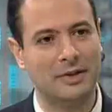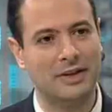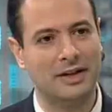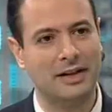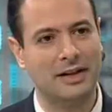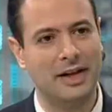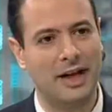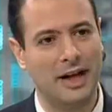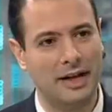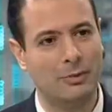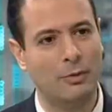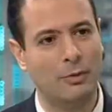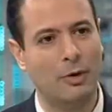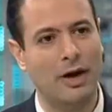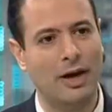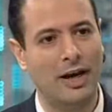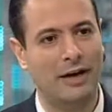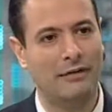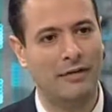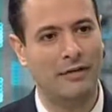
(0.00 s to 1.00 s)
بتقلنا عربوا
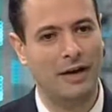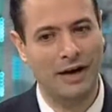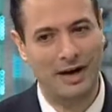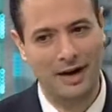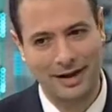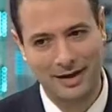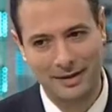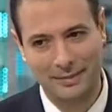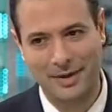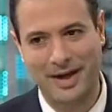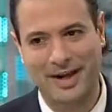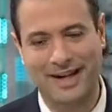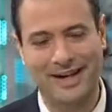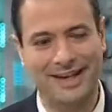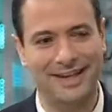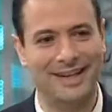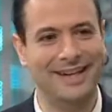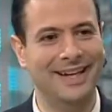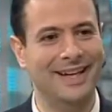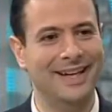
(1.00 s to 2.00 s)
هالافعال
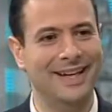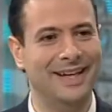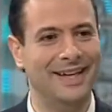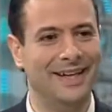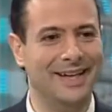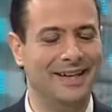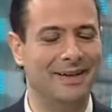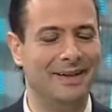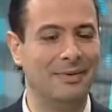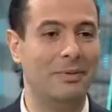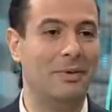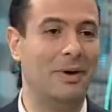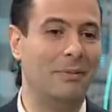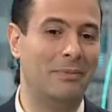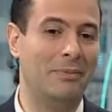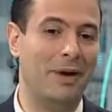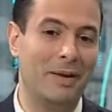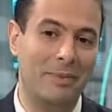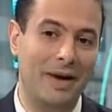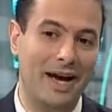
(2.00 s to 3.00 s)
بهال
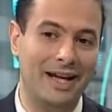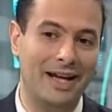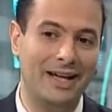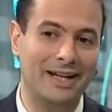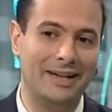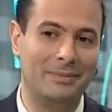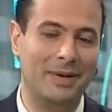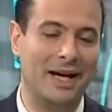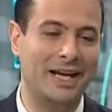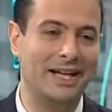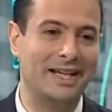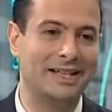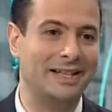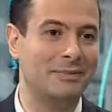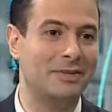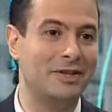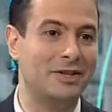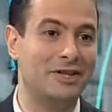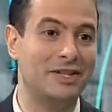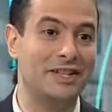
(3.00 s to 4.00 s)
بهال
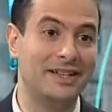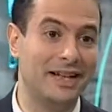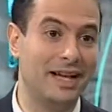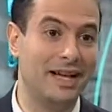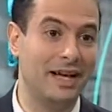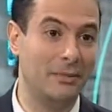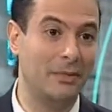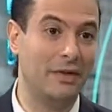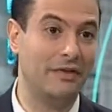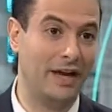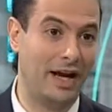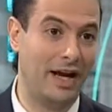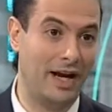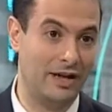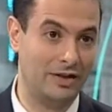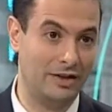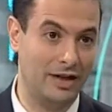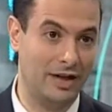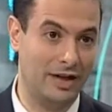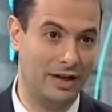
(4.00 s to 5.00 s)
بهالكتاب الجديد لا ما في
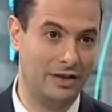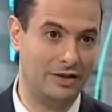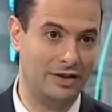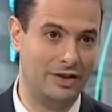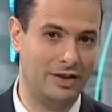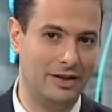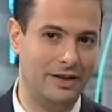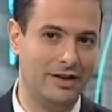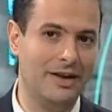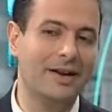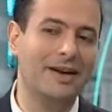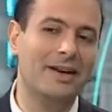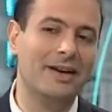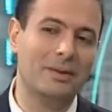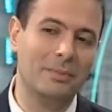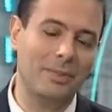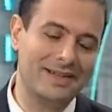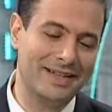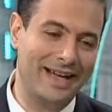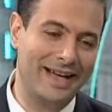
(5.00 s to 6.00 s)
حاجه لهالشيء
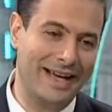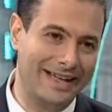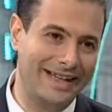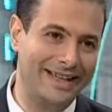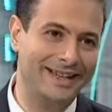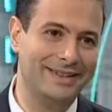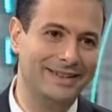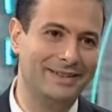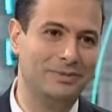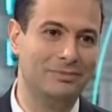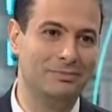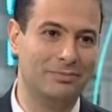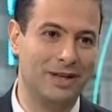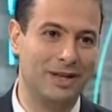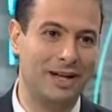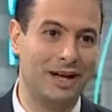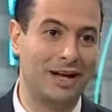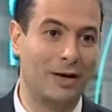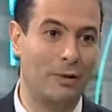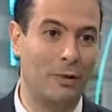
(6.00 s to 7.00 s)
بس اكيد
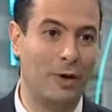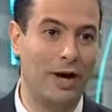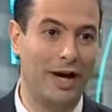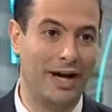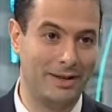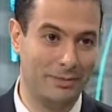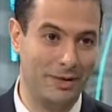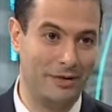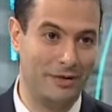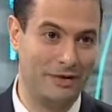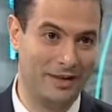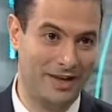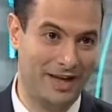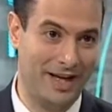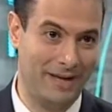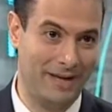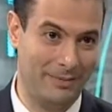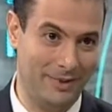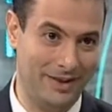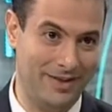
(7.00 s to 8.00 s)
بلا القواعد ما فينا
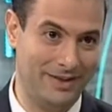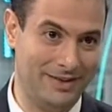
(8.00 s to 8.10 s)
نعمل